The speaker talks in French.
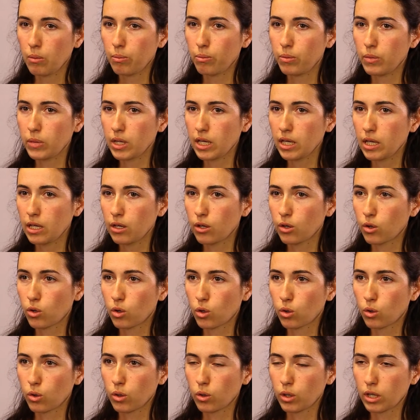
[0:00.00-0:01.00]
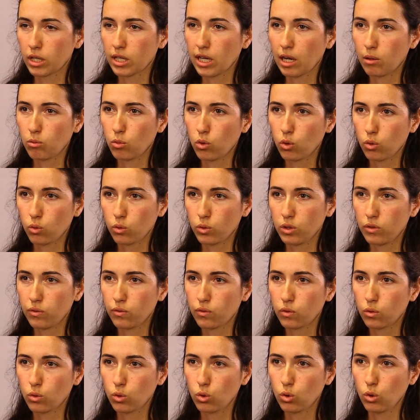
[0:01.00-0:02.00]
mais également au
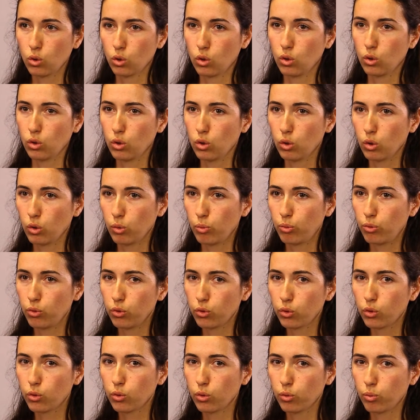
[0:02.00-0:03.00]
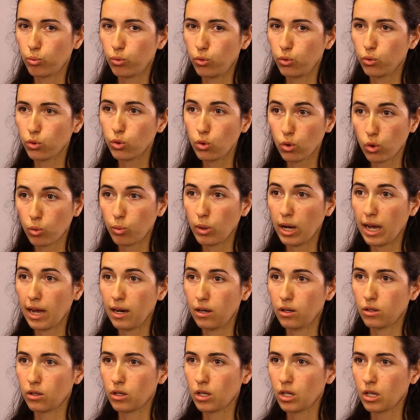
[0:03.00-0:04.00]
niveau plus, plus,
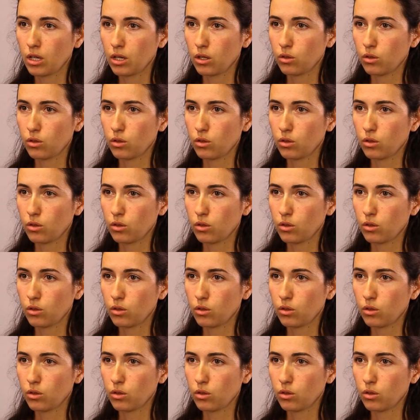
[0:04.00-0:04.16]
global,